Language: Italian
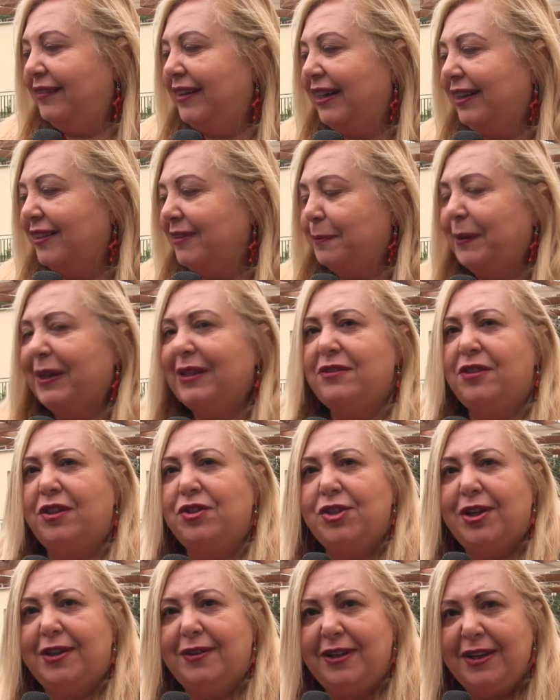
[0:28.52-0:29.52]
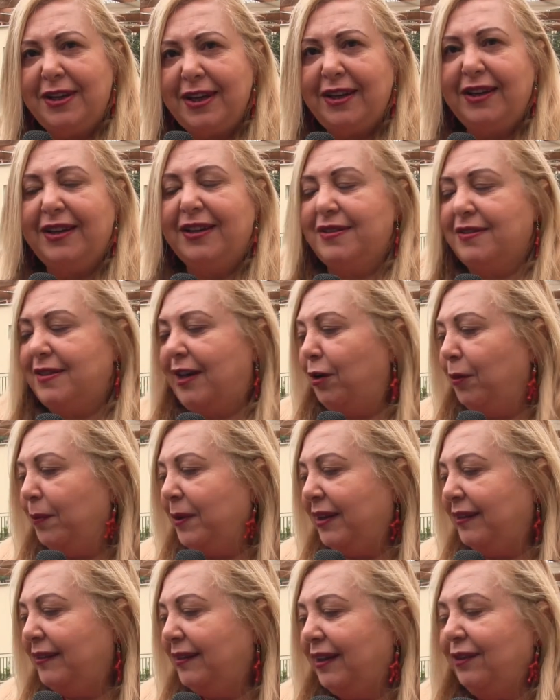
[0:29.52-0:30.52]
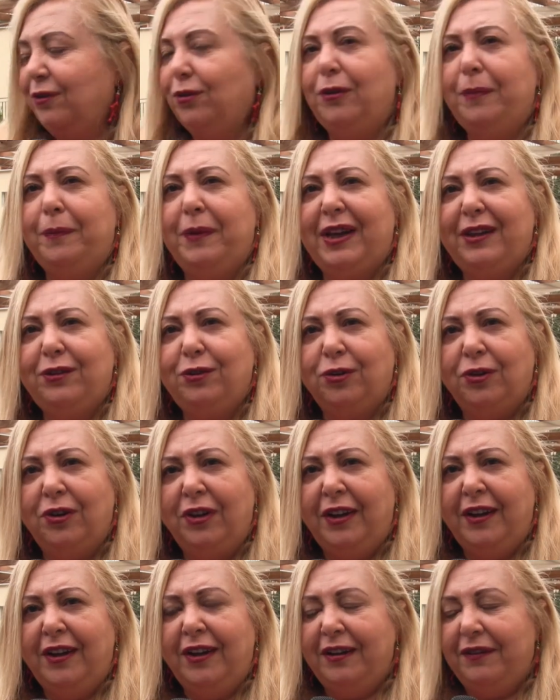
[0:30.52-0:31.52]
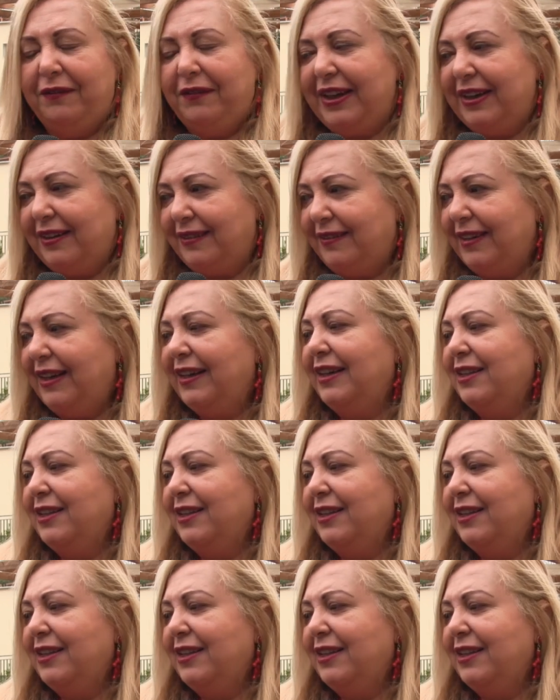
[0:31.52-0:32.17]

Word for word: dare spazio ai giardinieri che stanno piantando il prato verde,